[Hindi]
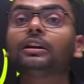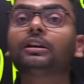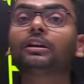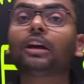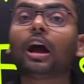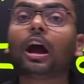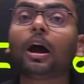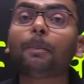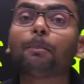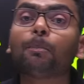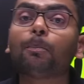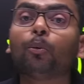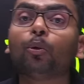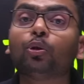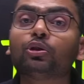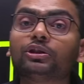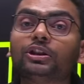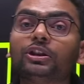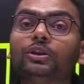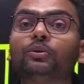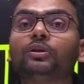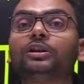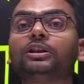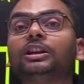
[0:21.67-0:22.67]
टॉप मोस्ट
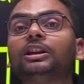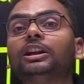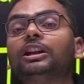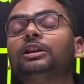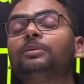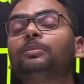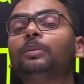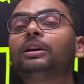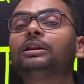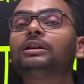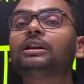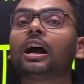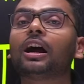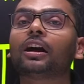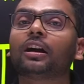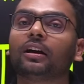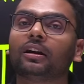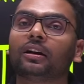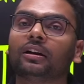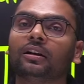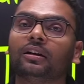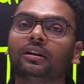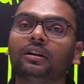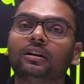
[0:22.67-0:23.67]
यूनिवर्सिटीज में जाकर
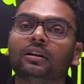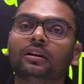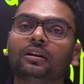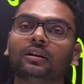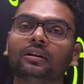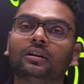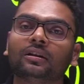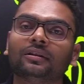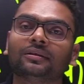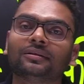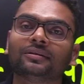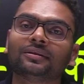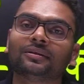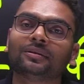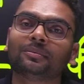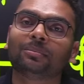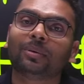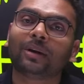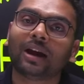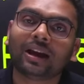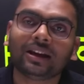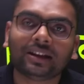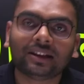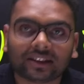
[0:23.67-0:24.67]

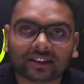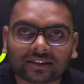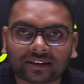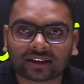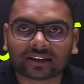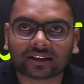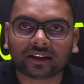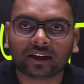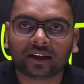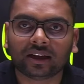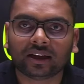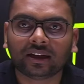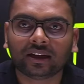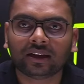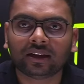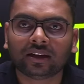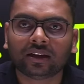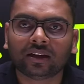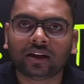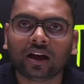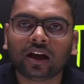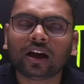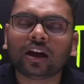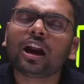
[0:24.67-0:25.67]
पढ़ाई कर सकते हैं
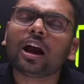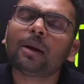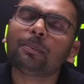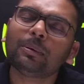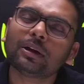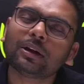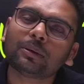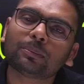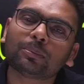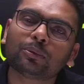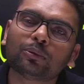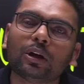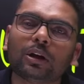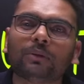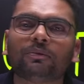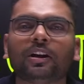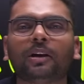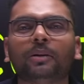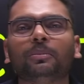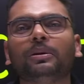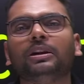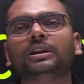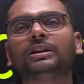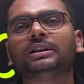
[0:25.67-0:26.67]
अगर आप एक पुअर
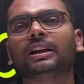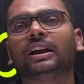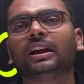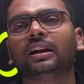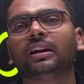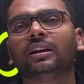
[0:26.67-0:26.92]
फैमिली से